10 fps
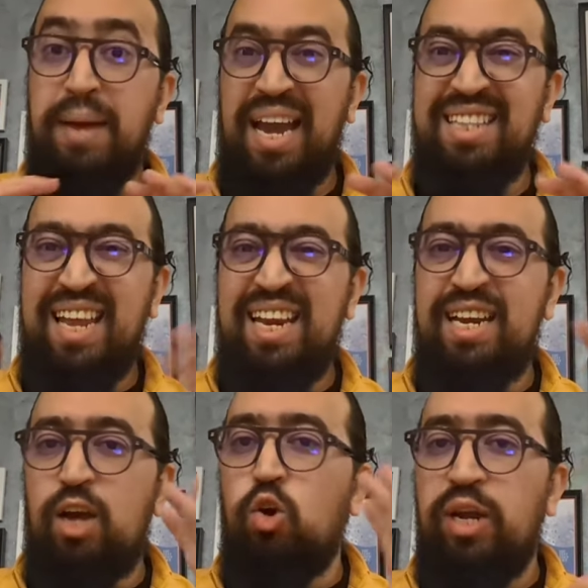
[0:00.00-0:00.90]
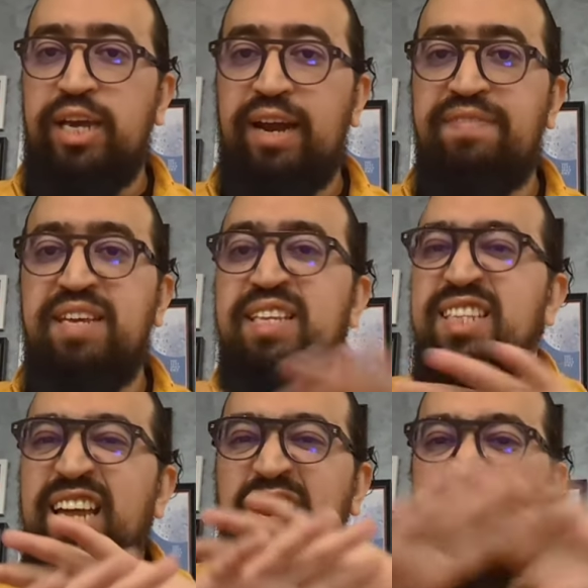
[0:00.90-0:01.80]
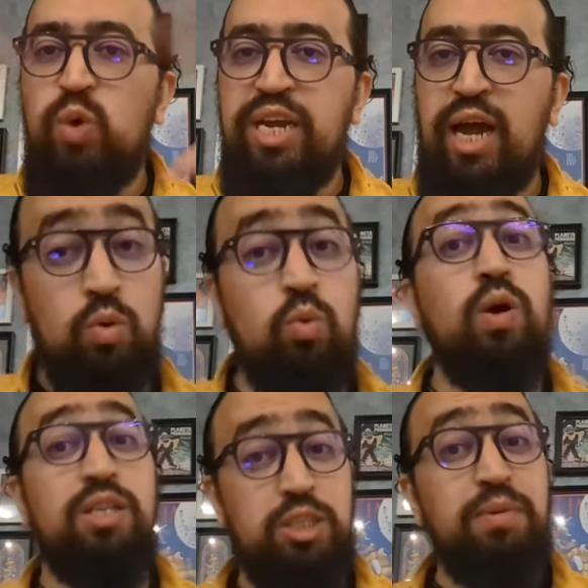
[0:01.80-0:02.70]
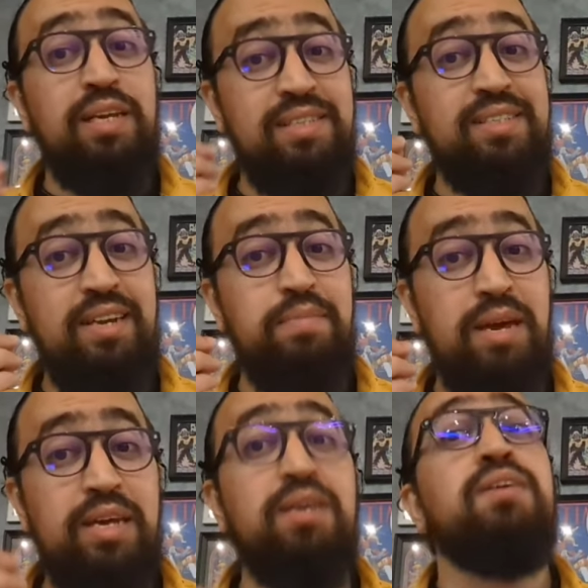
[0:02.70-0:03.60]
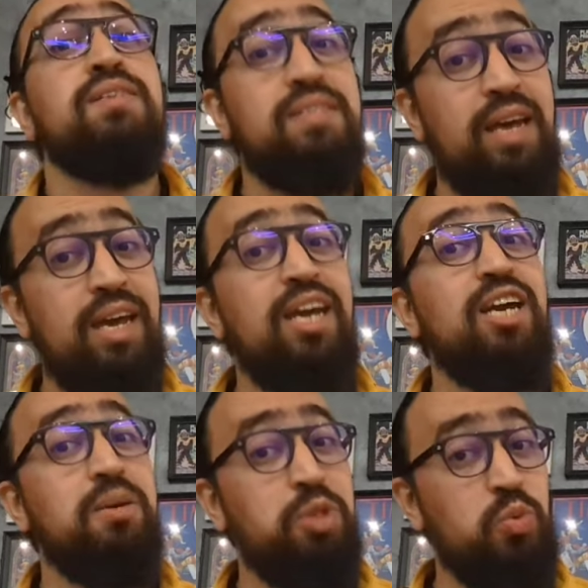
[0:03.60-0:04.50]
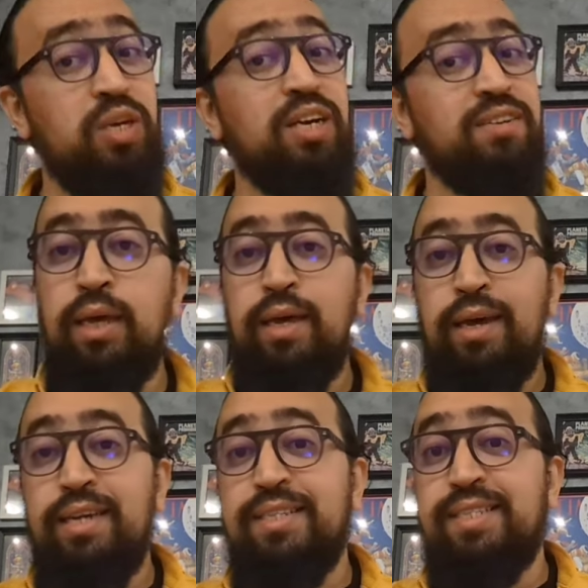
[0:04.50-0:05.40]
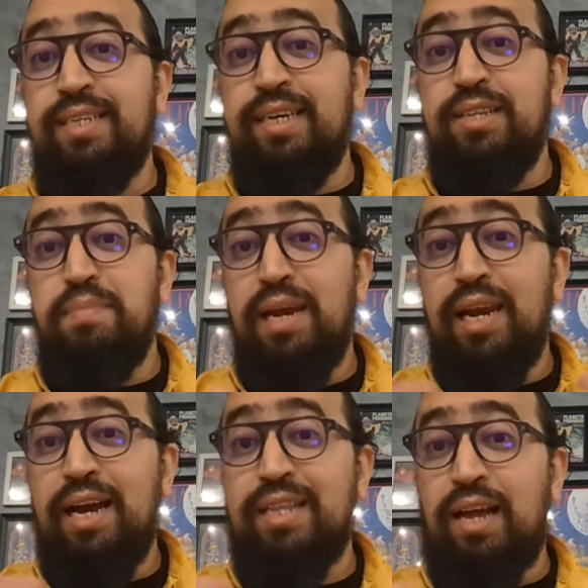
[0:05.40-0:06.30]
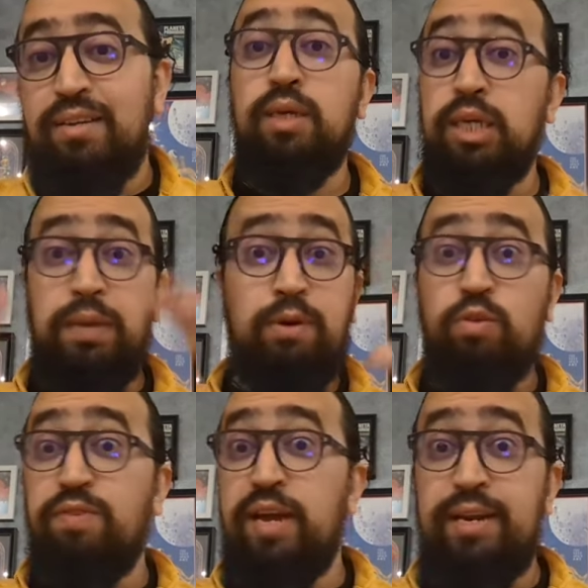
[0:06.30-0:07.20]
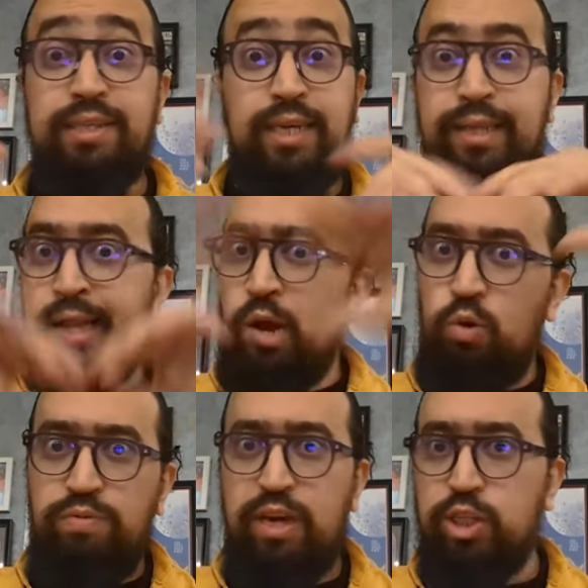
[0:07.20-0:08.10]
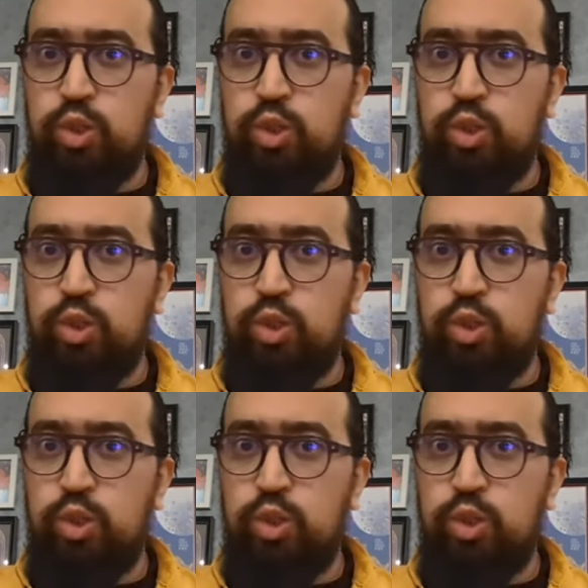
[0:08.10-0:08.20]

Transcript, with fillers: بغا لينا كوريغرافي ديال الروينه وهاد التمرين السينمائي صعيب شويه حيت السيد من اللقطه كيبانو فيها الناس كيتلاوحوا في كاع